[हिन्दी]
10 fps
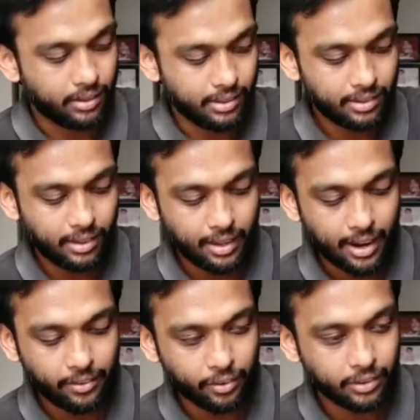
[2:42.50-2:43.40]
जैसे कि
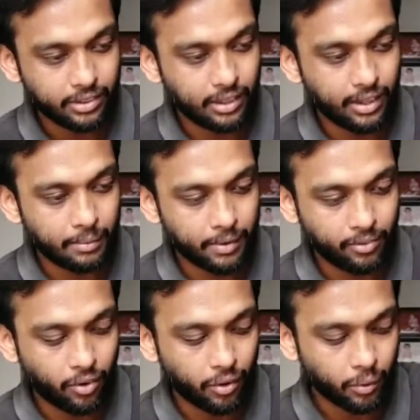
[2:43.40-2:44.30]
हेडफोन से आपका
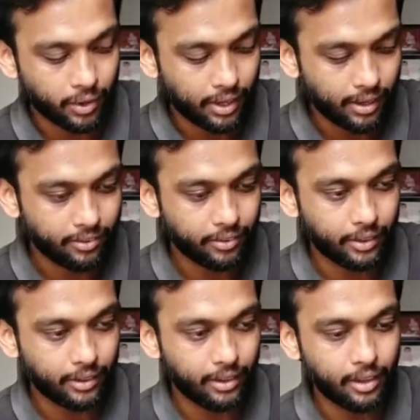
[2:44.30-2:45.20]
फ़ोन हो गया या
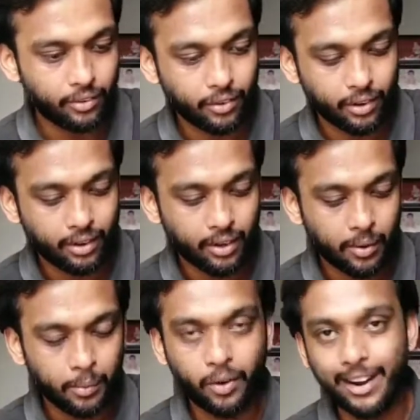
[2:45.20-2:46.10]
फिर ईयरफोन रखना
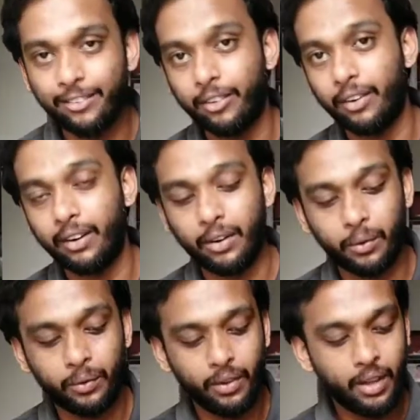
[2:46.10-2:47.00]
आपको हेडफोन रखना
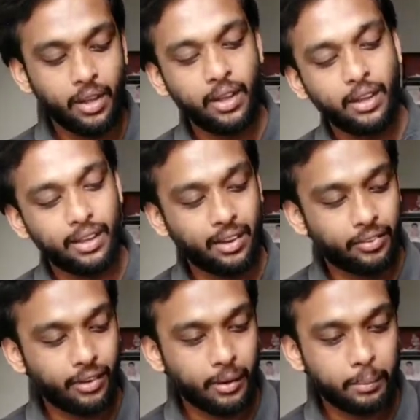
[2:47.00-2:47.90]
हो या
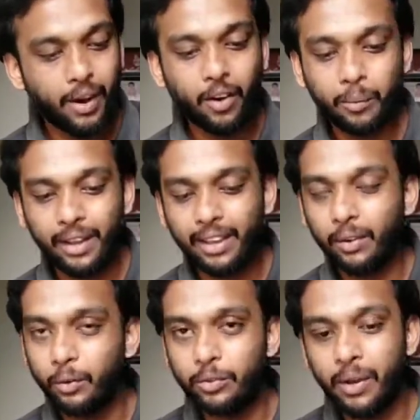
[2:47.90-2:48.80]
फिर पावर बैंक या
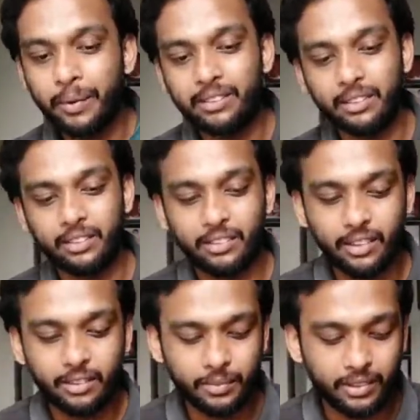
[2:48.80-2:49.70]
कुछ भी आप ऐसी चीज़ें
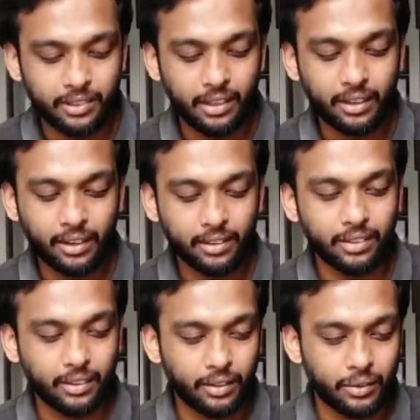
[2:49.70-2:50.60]
इसमें इजीली रख
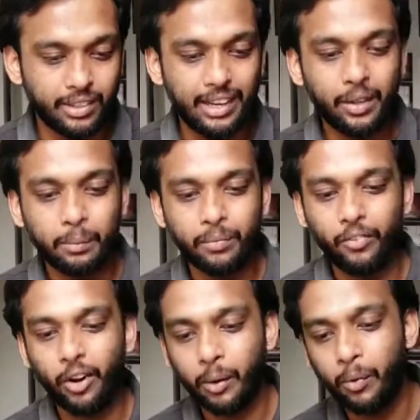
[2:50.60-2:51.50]
सकते हो चाहे तो आप
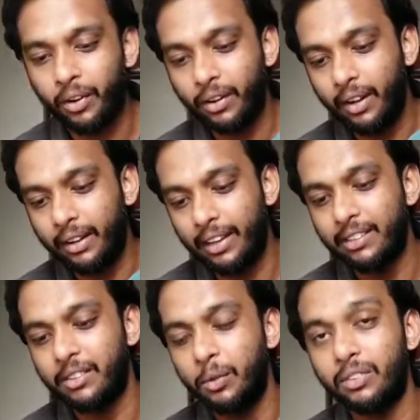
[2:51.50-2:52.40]
वाटर बॉटल का
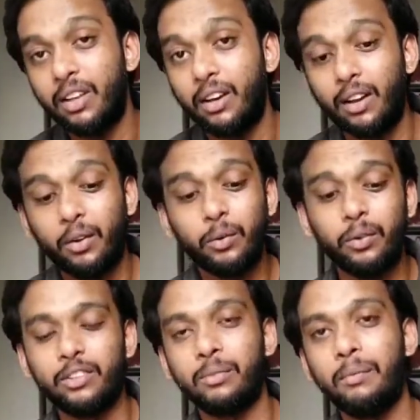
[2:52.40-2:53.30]
केस यूज़ ना करना हो तो
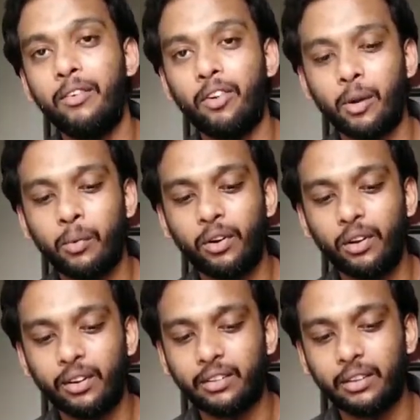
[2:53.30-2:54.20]
इसमें भी आप वाटर बॉटल
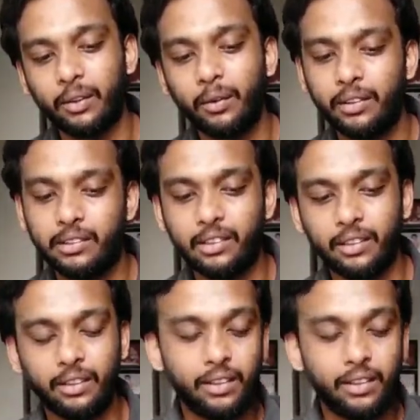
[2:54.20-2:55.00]
रख सकते हो इजी